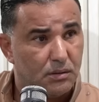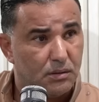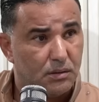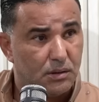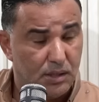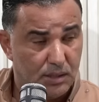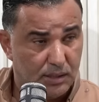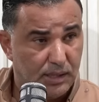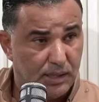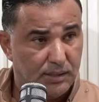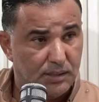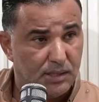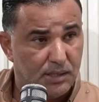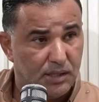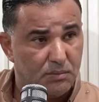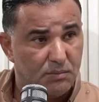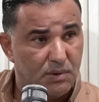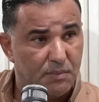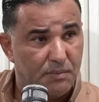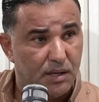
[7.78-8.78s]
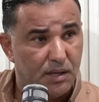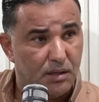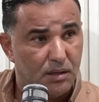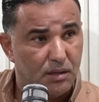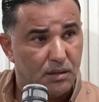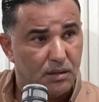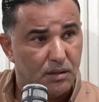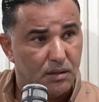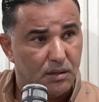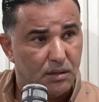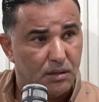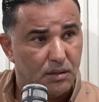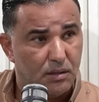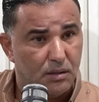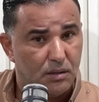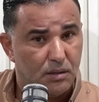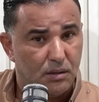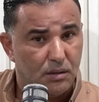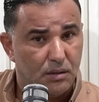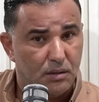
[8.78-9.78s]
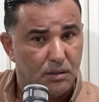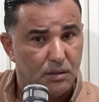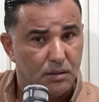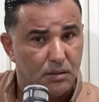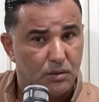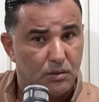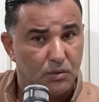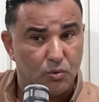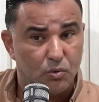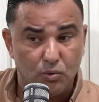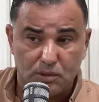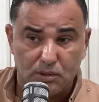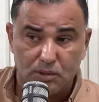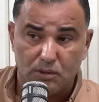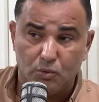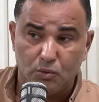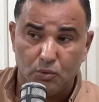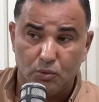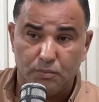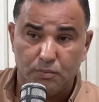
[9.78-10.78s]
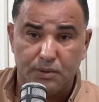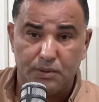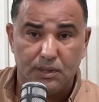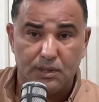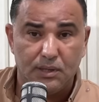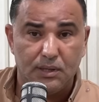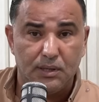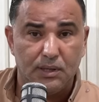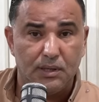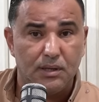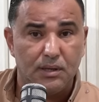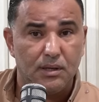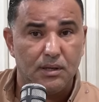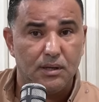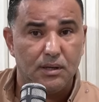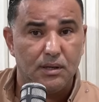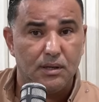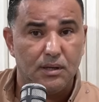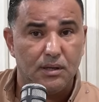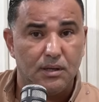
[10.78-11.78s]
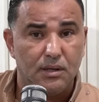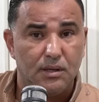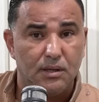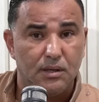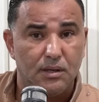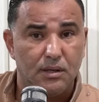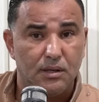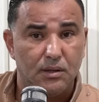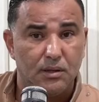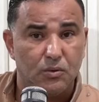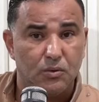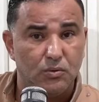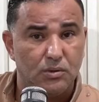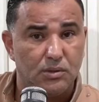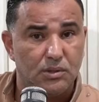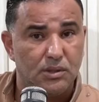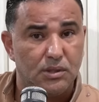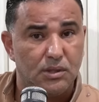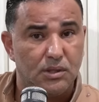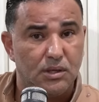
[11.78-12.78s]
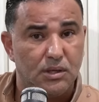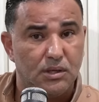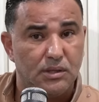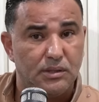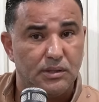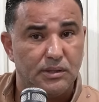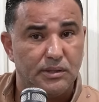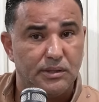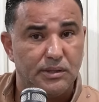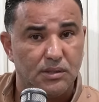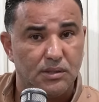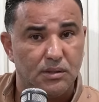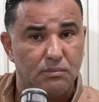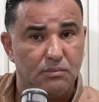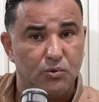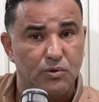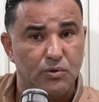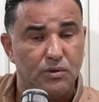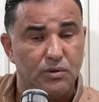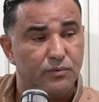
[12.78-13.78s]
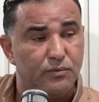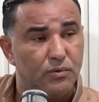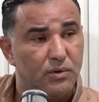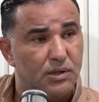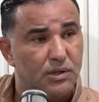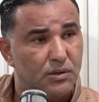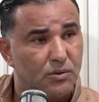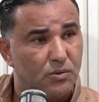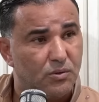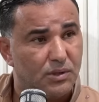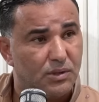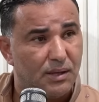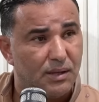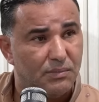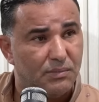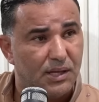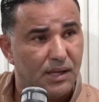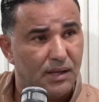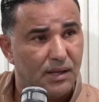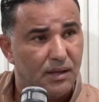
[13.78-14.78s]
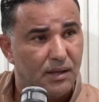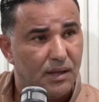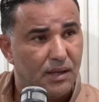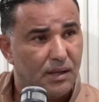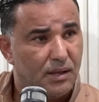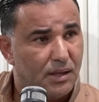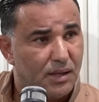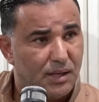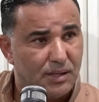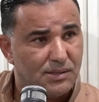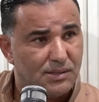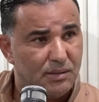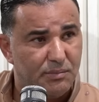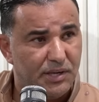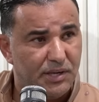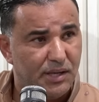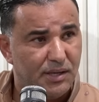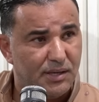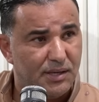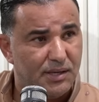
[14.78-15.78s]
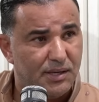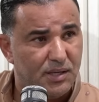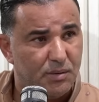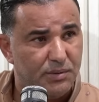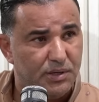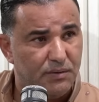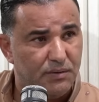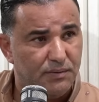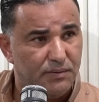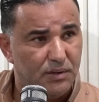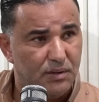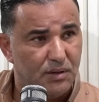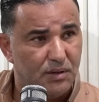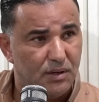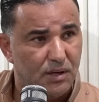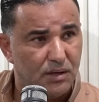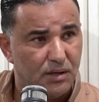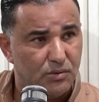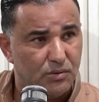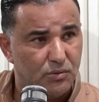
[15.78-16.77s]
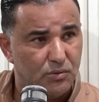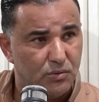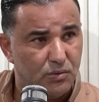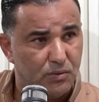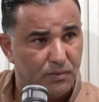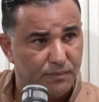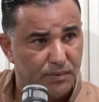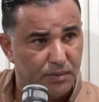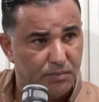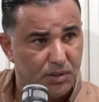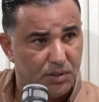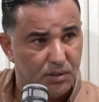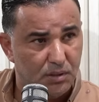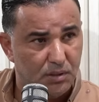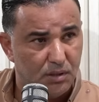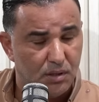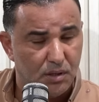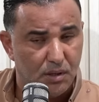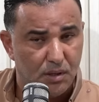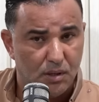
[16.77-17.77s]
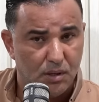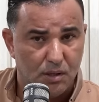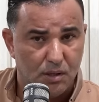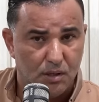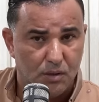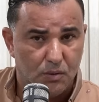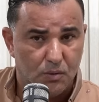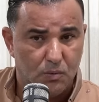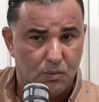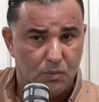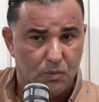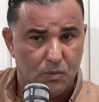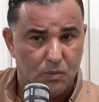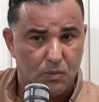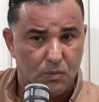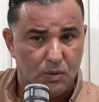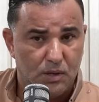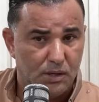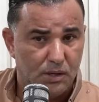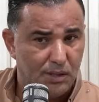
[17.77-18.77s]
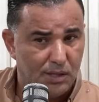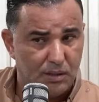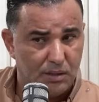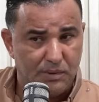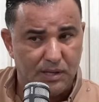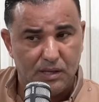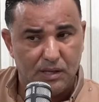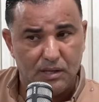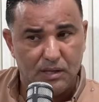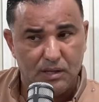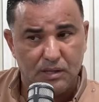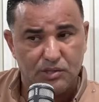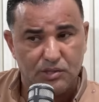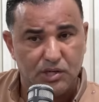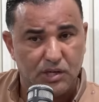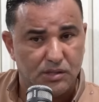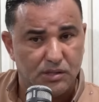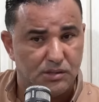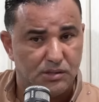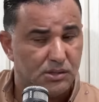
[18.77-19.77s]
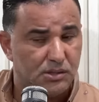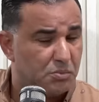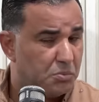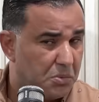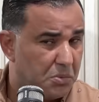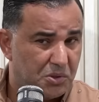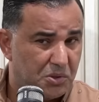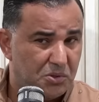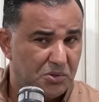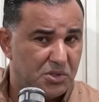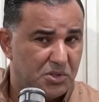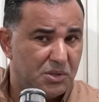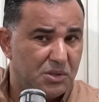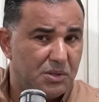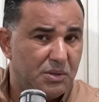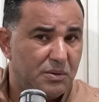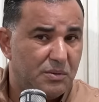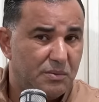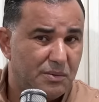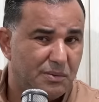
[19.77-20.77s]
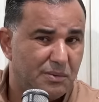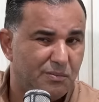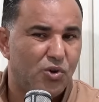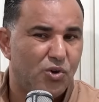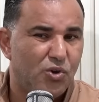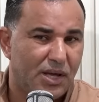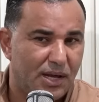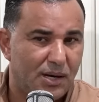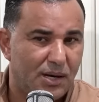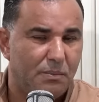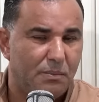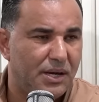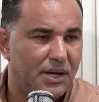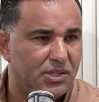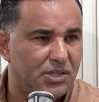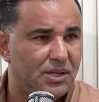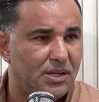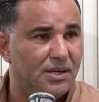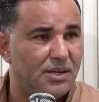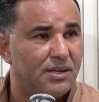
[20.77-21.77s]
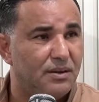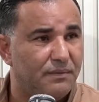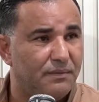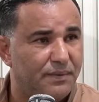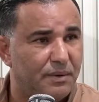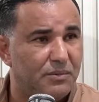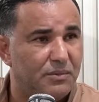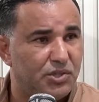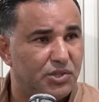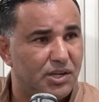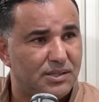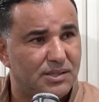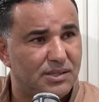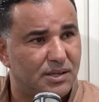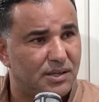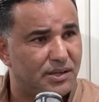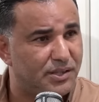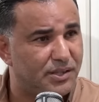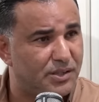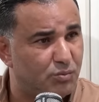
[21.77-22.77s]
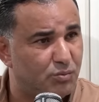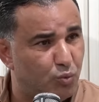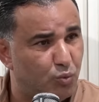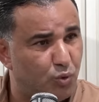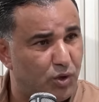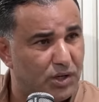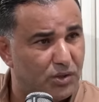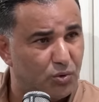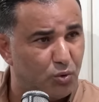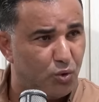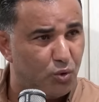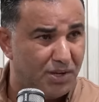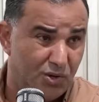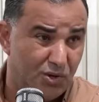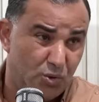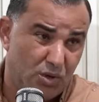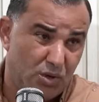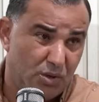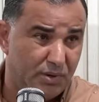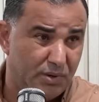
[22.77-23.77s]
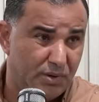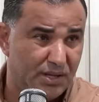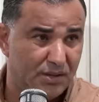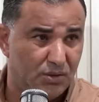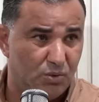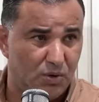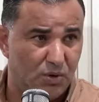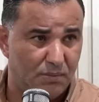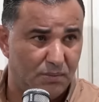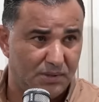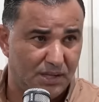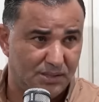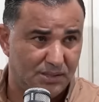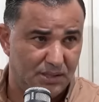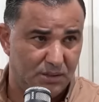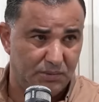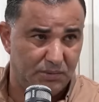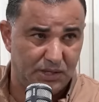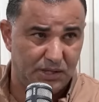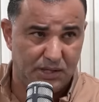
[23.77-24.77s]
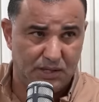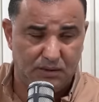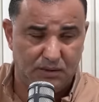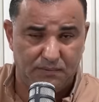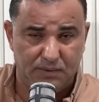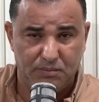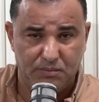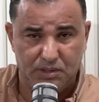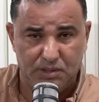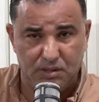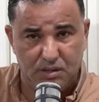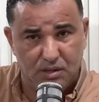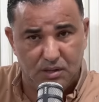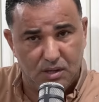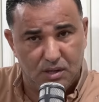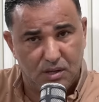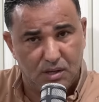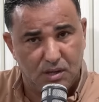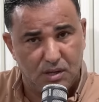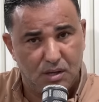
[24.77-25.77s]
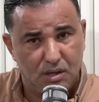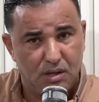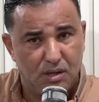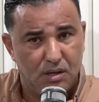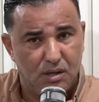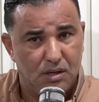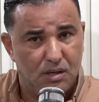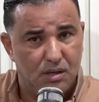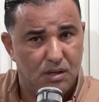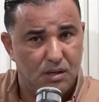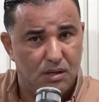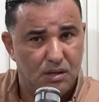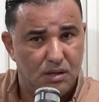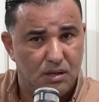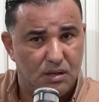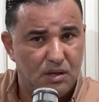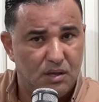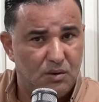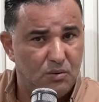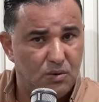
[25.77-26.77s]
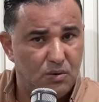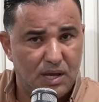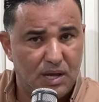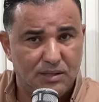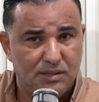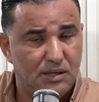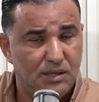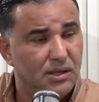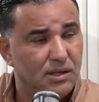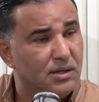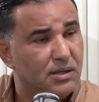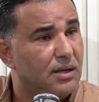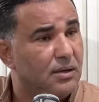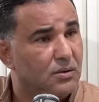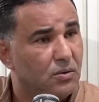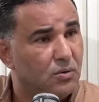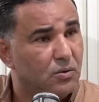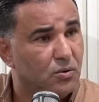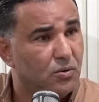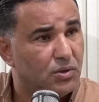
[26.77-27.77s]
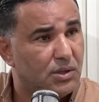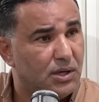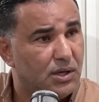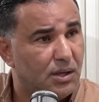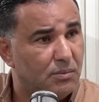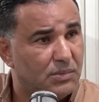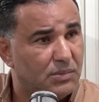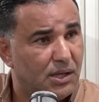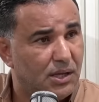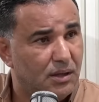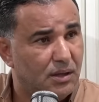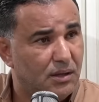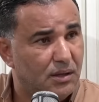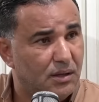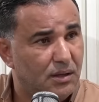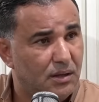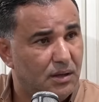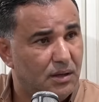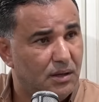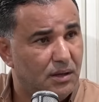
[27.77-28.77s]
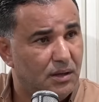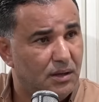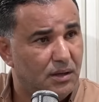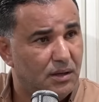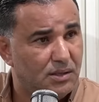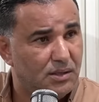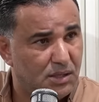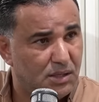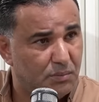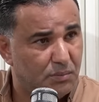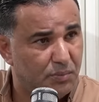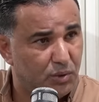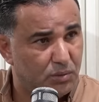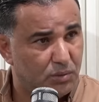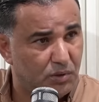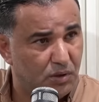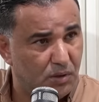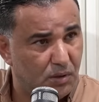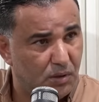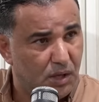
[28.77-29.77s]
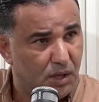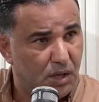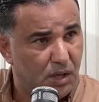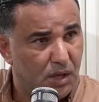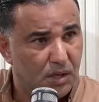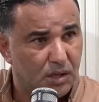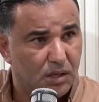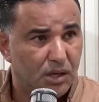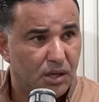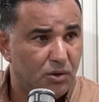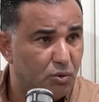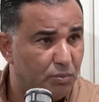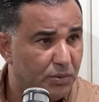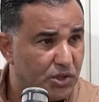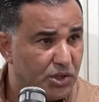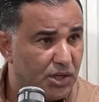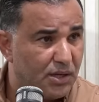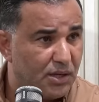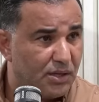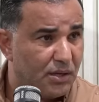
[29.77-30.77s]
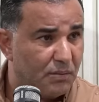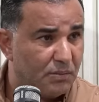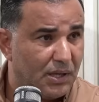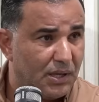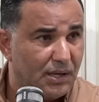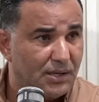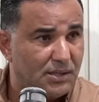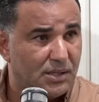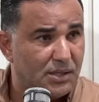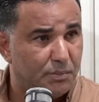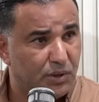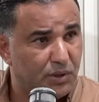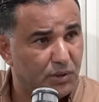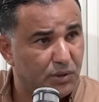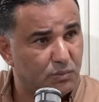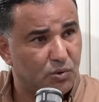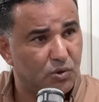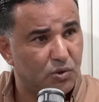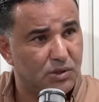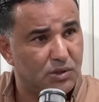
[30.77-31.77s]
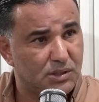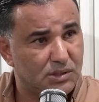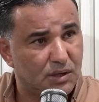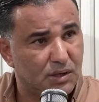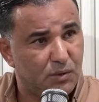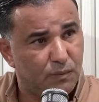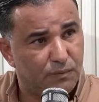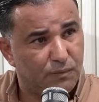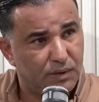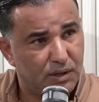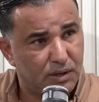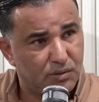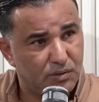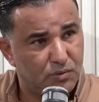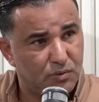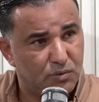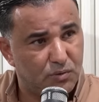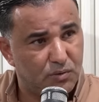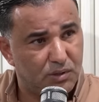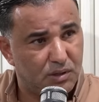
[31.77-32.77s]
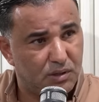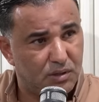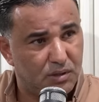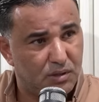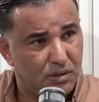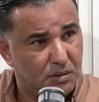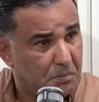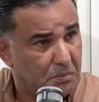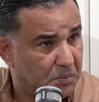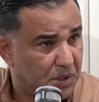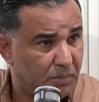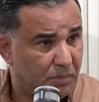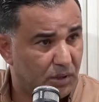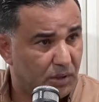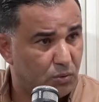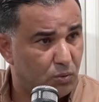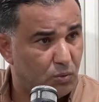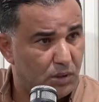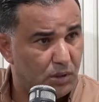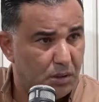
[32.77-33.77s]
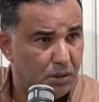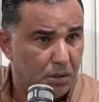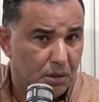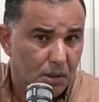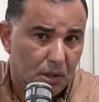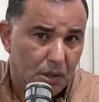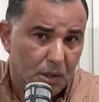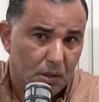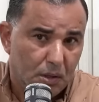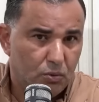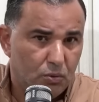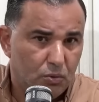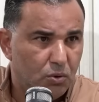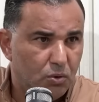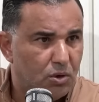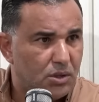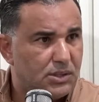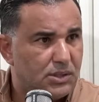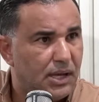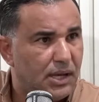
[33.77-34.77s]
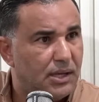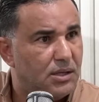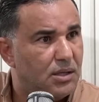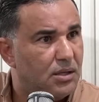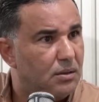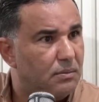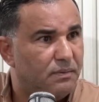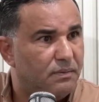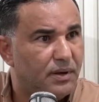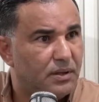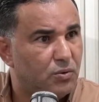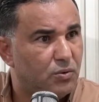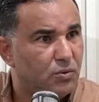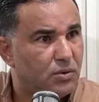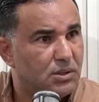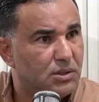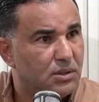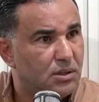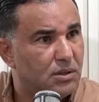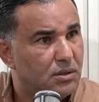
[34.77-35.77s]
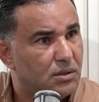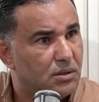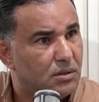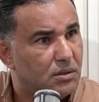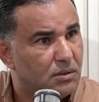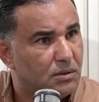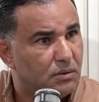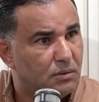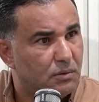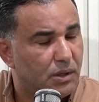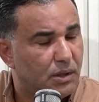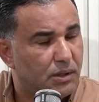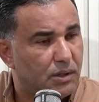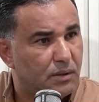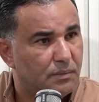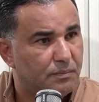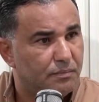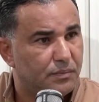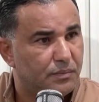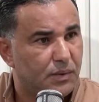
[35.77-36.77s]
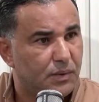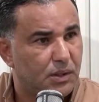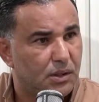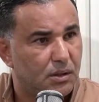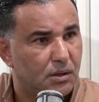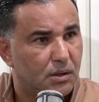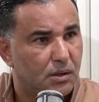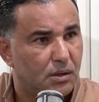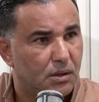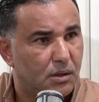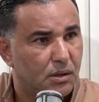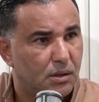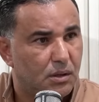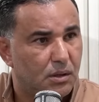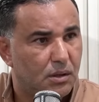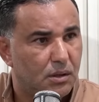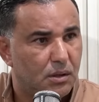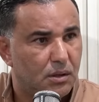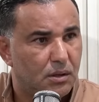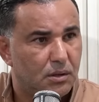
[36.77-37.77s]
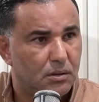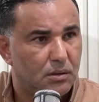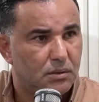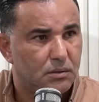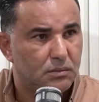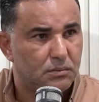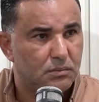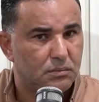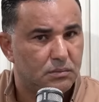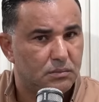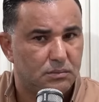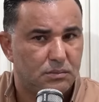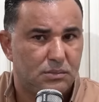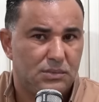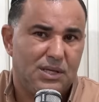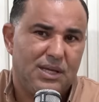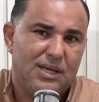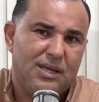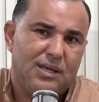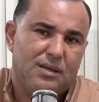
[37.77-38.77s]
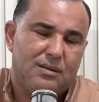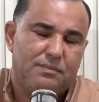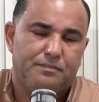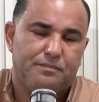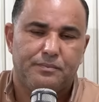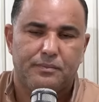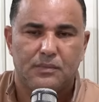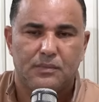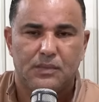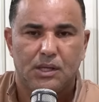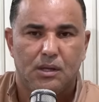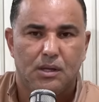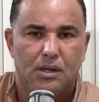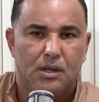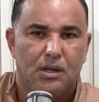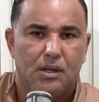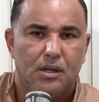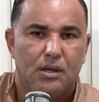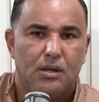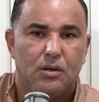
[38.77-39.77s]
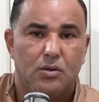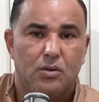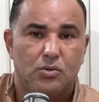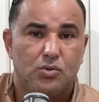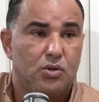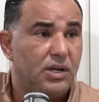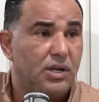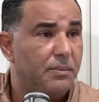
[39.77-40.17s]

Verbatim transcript: كانت عندي خدمه معاه شنو هي الخدمه؟ كنت النوبل آه، كنت نخدم مو نيفو لي كونترا نتاع آه، سليم ريحي كان يبني في الاكتور فهمتني؟ م. والحقيقه مع شخص اسمه ما كنتش مقرب برشا لكن فما شخص اخر اسمه مراد قوب عليه هو البرادروا نتاع سليم ريحي فهمتني؟ آه، كانوا يعدي لي كالكو كونترا نتاع آه، لي زابورتمون كانوا المشاكل نتاع لي زابورتمون اللي صاروا في اللاك دو آه، يبعثوا لي ونخلص عادي فاتورتي ما فيهاش شويه تضارب مصالح انت حكم وتخلص من عند رئيس جمعيه اقصد لي